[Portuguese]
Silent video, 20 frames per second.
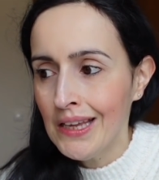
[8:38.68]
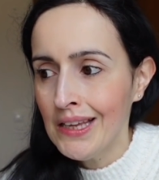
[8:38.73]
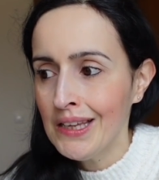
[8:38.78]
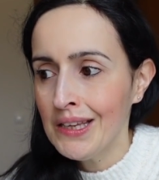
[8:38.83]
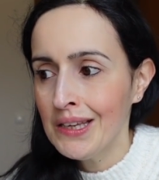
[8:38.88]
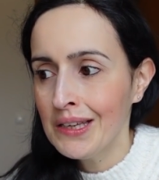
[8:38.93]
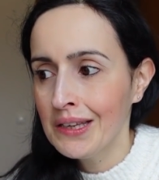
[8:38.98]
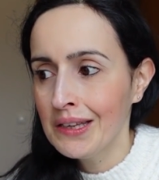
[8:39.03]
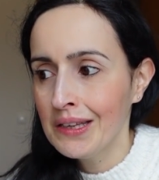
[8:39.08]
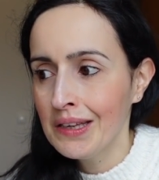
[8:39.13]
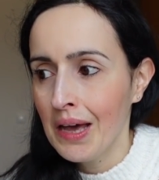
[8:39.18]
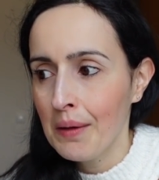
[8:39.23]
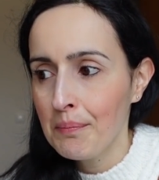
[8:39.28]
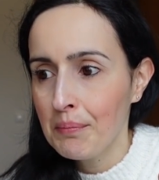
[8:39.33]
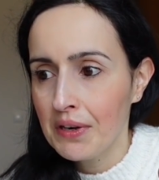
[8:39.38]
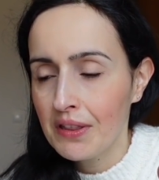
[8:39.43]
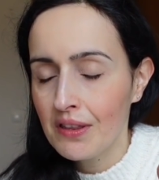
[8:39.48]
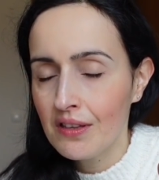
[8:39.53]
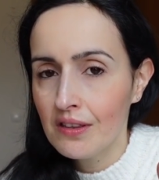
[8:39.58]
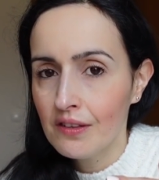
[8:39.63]
e que à
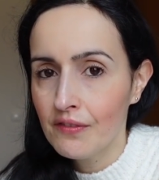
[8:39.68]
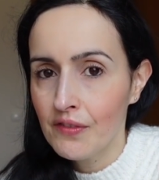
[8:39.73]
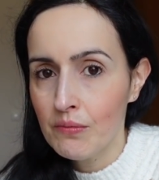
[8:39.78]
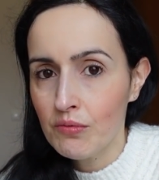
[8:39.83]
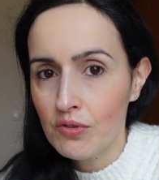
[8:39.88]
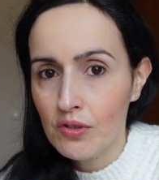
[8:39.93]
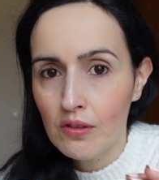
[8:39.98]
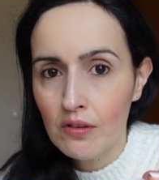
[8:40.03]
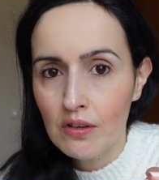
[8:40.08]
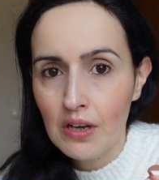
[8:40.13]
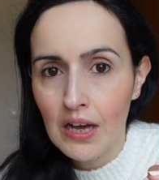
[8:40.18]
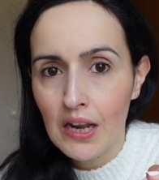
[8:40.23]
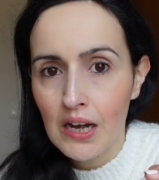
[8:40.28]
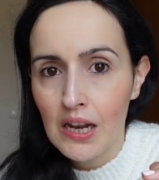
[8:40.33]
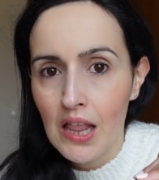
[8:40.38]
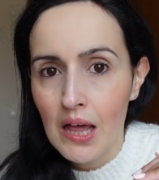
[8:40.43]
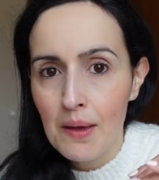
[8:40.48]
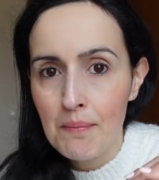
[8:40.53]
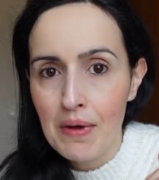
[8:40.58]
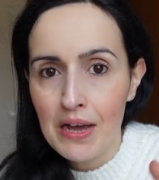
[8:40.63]
partida vamos colocar
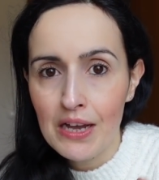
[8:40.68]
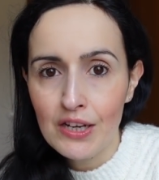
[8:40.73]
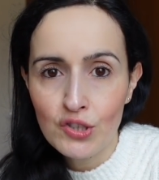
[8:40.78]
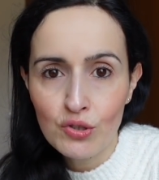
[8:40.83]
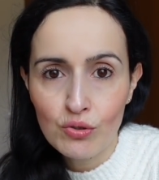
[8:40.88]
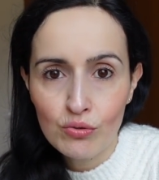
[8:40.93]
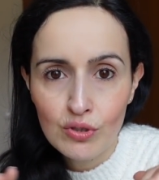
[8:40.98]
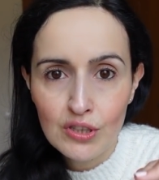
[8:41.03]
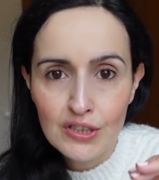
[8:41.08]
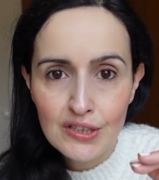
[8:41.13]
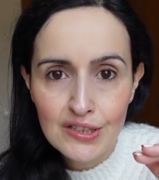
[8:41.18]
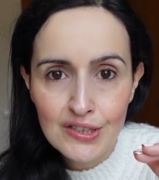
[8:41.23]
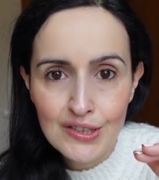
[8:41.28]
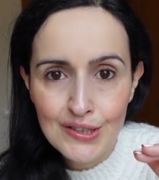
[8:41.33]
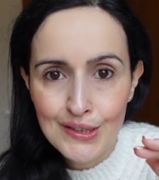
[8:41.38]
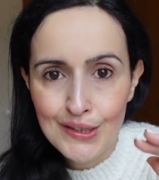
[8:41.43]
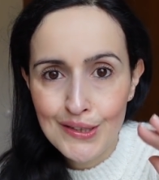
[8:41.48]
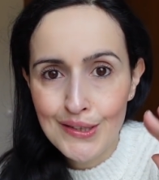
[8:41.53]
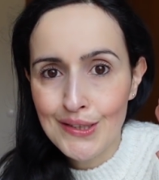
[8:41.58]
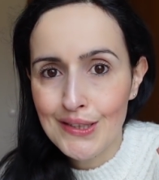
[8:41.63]
lá mais coisas
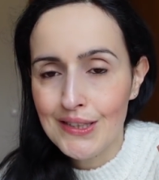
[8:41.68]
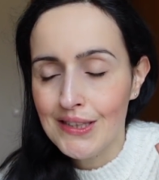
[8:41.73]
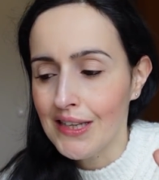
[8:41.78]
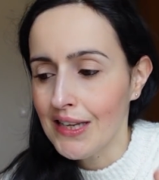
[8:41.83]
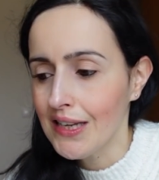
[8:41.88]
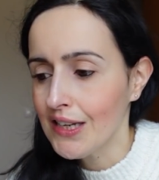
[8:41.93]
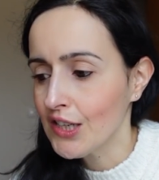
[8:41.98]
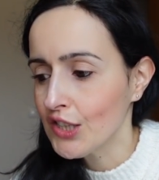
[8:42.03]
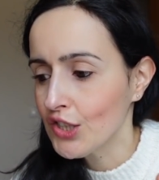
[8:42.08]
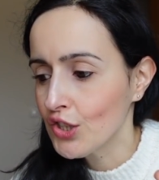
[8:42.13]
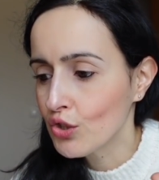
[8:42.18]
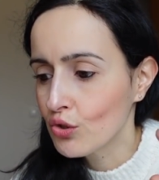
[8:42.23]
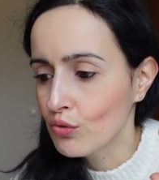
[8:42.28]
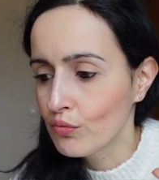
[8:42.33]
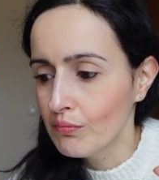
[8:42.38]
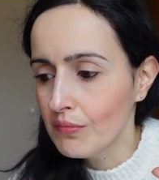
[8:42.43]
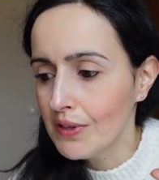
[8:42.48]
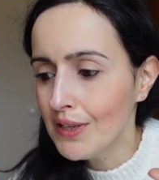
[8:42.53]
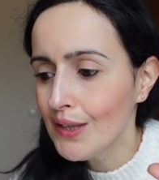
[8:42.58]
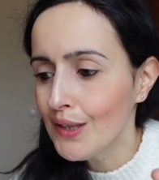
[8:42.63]
de snacks,
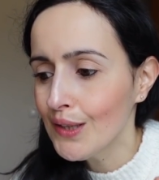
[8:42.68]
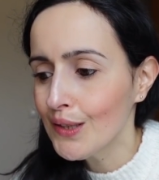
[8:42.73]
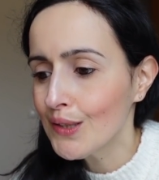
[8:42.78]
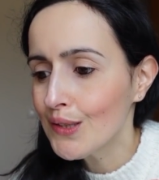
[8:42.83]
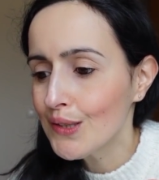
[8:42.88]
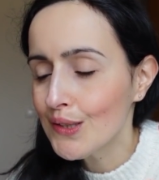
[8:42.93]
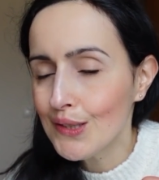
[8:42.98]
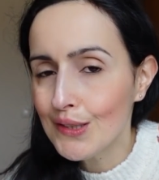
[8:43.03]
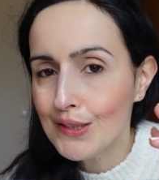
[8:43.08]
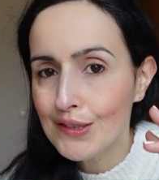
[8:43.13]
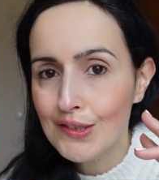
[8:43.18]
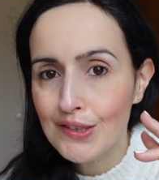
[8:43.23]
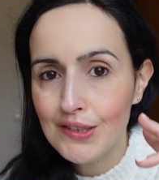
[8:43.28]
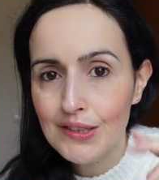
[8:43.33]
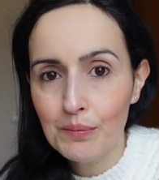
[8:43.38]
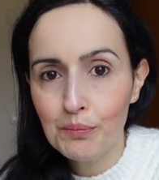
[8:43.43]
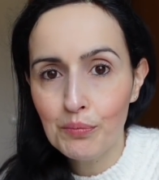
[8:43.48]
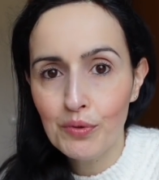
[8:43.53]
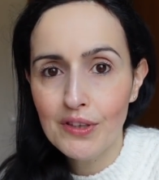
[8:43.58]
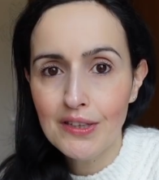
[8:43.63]
comidas e esse
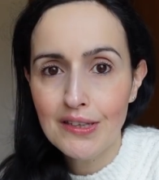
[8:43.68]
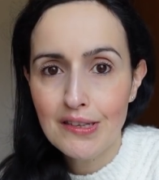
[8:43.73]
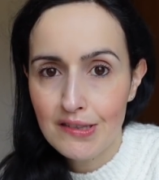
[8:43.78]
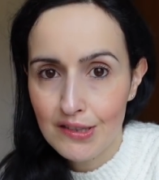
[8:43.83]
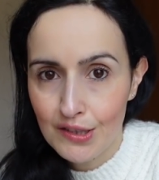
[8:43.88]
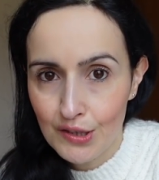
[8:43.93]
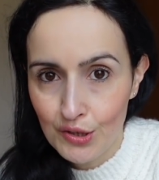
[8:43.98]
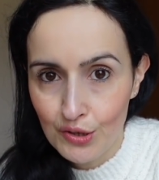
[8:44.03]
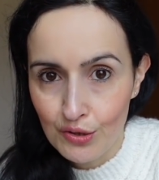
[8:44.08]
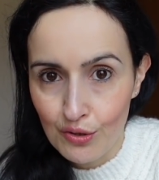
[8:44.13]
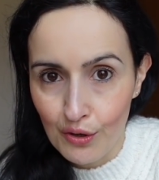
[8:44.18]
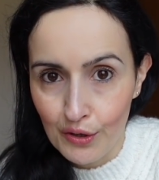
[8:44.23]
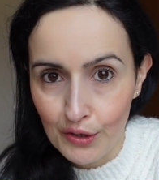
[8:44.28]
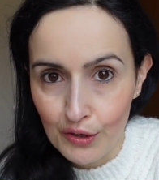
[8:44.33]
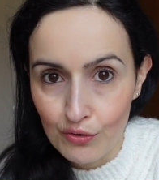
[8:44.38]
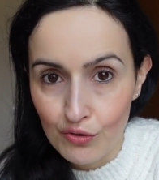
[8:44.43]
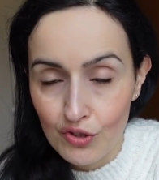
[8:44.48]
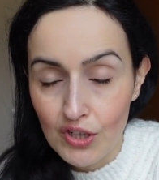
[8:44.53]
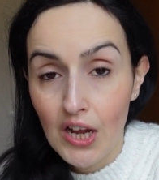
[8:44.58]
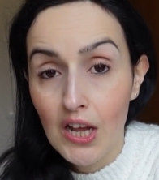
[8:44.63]
tipo tipo de
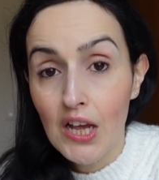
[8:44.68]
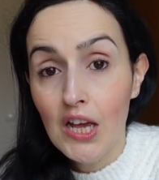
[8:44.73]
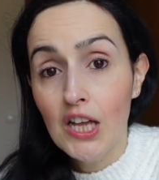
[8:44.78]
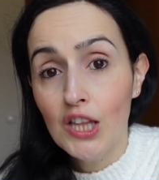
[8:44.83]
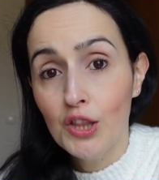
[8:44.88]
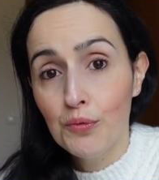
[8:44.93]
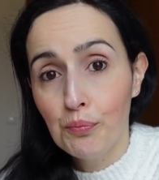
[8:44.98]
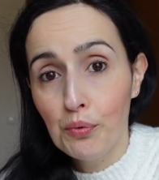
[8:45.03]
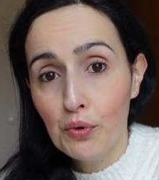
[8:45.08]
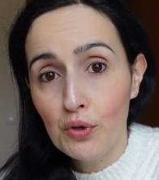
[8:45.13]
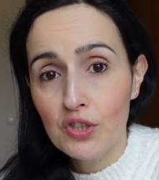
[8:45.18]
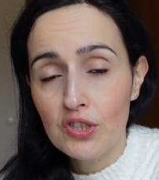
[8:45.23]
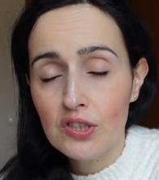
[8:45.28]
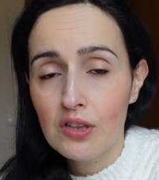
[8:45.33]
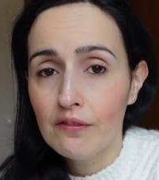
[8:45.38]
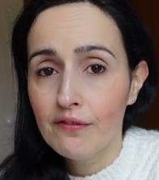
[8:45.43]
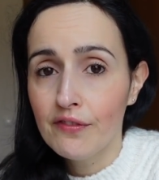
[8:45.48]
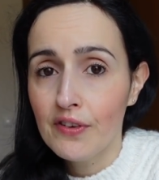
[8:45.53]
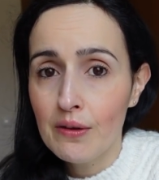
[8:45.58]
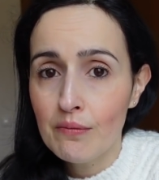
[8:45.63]
acessórios. Depois
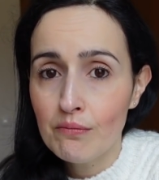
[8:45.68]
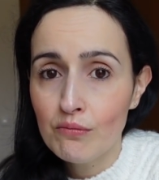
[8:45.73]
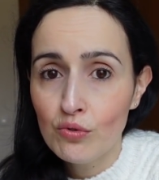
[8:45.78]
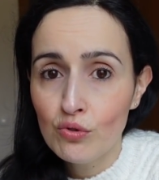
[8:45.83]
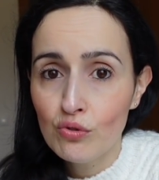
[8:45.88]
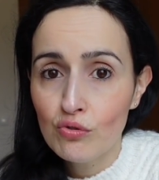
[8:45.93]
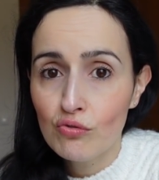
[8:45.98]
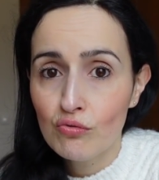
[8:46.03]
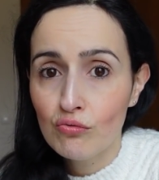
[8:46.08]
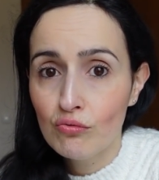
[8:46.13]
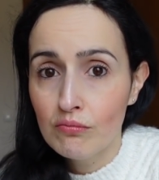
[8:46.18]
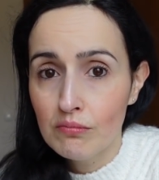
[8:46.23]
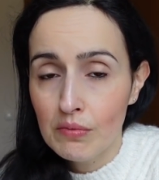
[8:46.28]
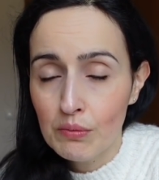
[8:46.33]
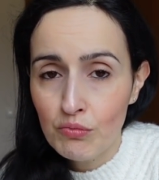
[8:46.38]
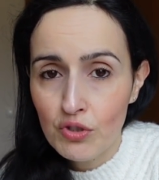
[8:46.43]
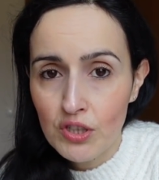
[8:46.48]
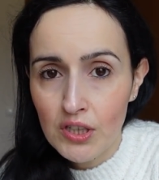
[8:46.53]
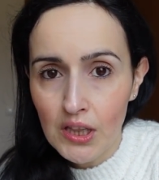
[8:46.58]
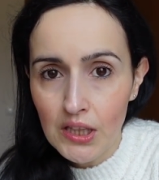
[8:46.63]
levamos uma
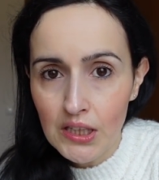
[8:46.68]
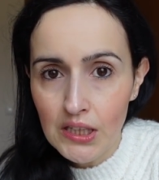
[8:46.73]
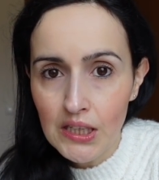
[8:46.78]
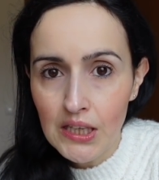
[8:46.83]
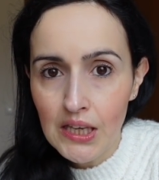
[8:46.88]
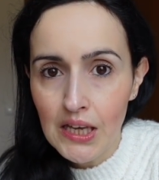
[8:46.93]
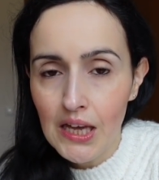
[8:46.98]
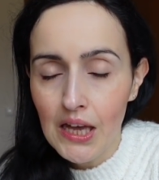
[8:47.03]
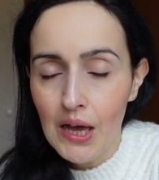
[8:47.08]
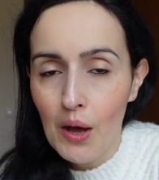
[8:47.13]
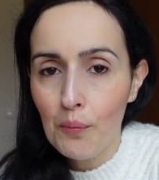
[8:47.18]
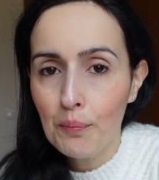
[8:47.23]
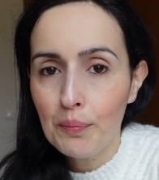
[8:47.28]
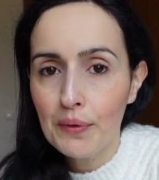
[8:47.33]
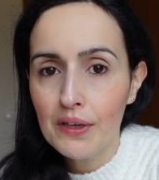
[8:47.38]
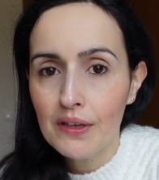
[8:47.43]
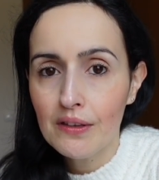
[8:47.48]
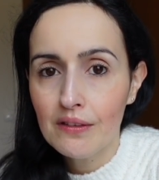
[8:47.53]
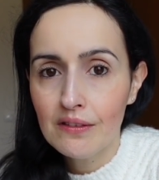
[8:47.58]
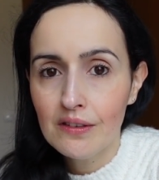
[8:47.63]
mochilinha ao
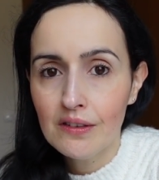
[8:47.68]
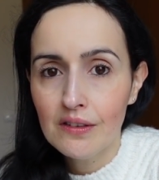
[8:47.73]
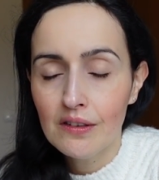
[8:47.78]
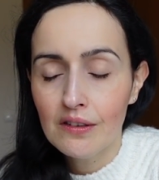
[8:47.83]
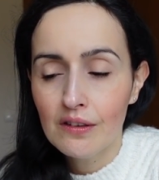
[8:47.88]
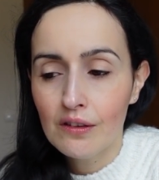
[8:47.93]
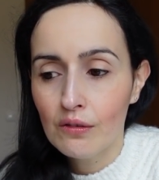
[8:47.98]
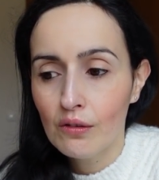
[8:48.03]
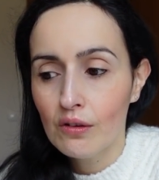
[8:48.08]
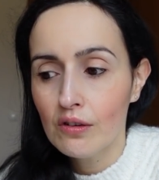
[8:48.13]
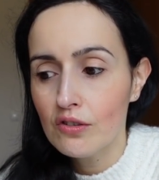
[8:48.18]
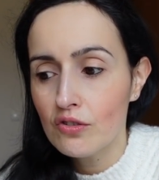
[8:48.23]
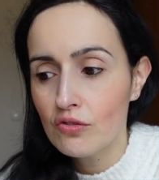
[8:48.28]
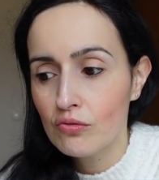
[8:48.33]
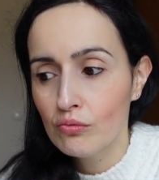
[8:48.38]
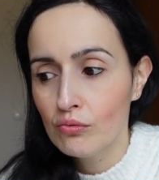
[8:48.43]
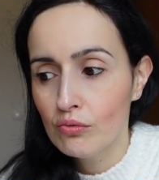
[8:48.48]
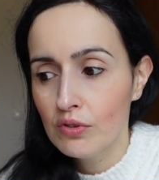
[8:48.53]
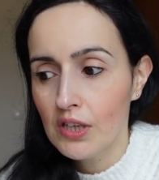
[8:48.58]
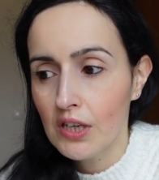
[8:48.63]
pé de, de nós,
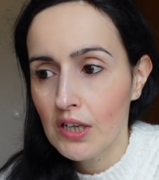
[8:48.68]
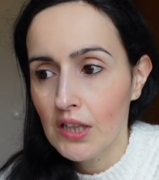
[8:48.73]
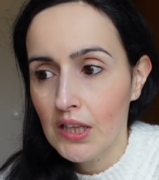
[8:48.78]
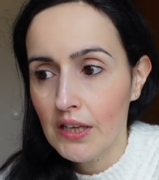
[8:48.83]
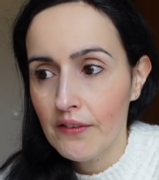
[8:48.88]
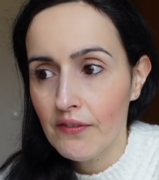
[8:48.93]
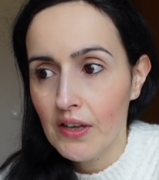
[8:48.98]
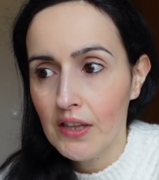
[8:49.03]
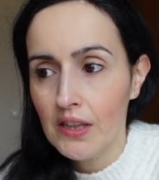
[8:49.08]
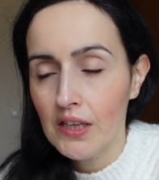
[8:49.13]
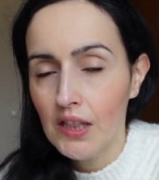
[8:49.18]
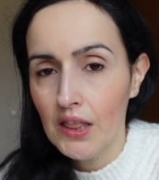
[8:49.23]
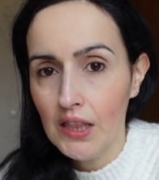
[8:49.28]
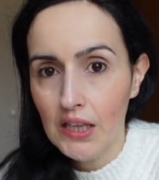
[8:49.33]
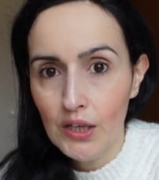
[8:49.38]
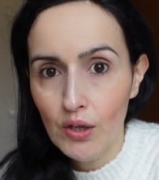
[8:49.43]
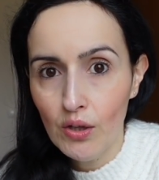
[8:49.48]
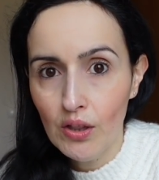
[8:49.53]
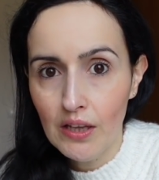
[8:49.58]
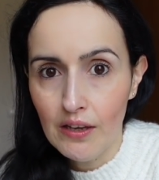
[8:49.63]
o que leva a dele,
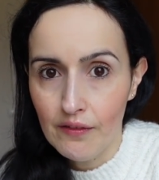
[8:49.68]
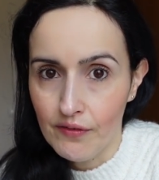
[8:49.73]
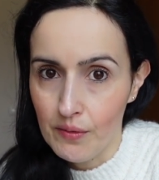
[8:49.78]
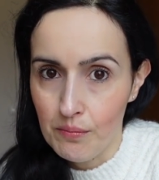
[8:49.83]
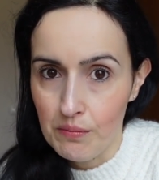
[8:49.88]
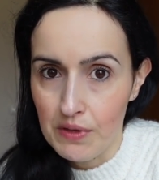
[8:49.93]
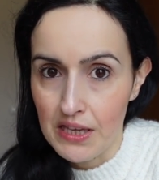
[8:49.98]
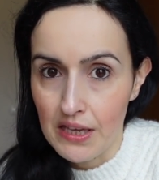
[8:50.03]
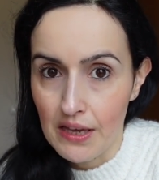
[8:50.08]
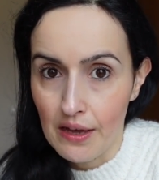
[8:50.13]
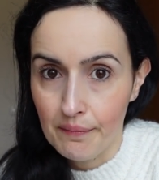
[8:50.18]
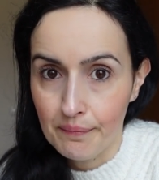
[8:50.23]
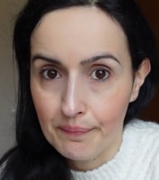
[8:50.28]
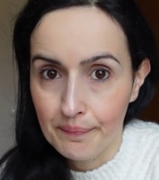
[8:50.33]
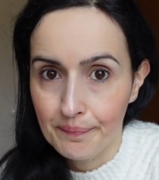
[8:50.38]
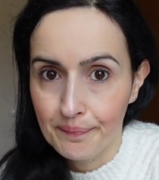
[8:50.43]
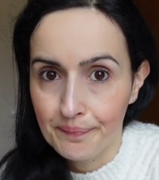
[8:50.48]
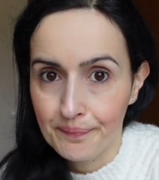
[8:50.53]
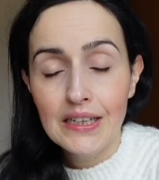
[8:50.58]
ele leva a minha.